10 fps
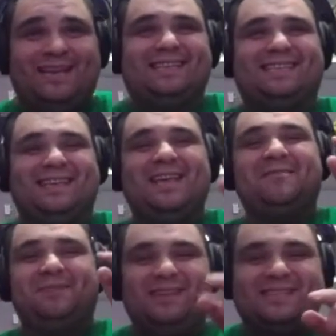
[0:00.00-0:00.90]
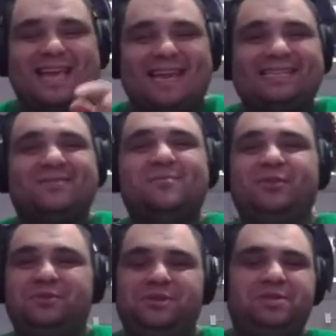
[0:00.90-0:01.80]
eles, porque os caras são
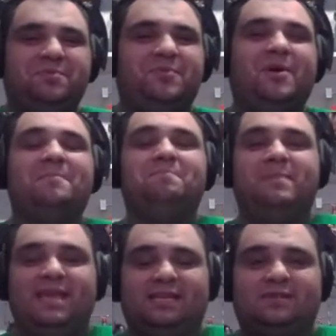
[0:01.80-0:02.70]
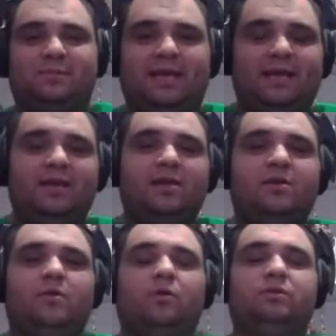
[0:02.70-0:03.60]
muito gente boa mesmo, né?
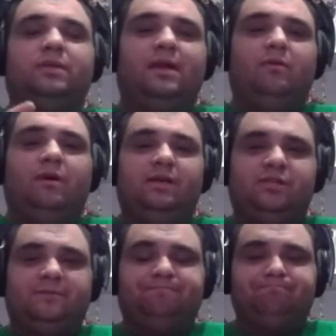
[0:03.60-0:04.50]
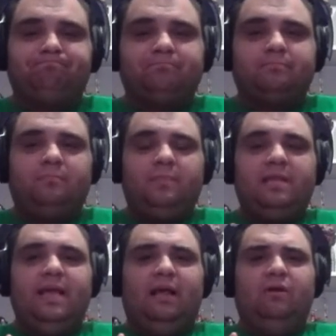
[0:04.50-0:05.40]
Outra loja
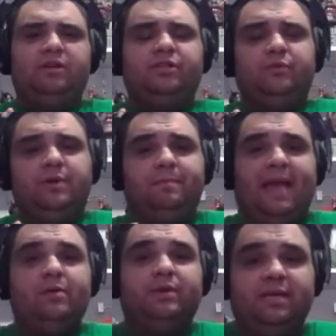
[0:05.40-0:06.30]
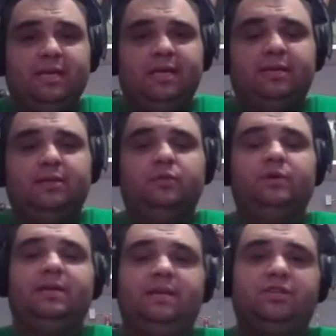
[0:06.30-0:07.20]
é a loja do Império Geek, do
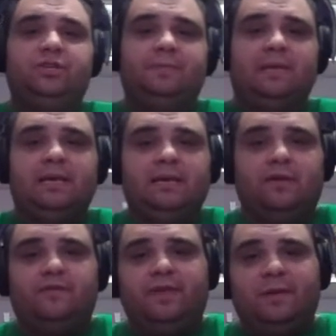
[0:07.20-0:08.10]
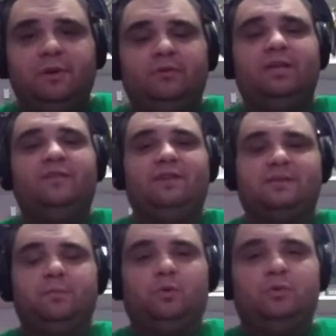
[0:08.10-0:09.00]
Christian, que eu fiquei amigo dele
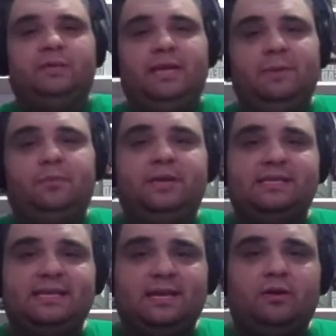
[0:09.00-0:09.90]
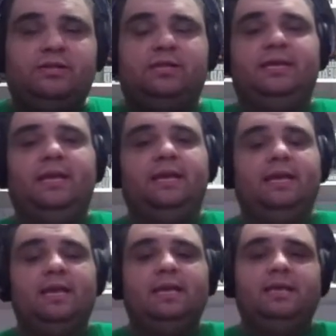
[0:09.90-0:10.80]
faz pouco tempo, conheci a loja
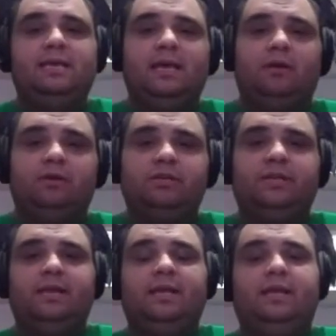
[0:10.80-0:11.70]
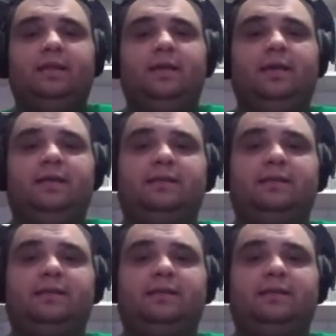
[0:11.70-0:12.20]
dele. E a loja dele é,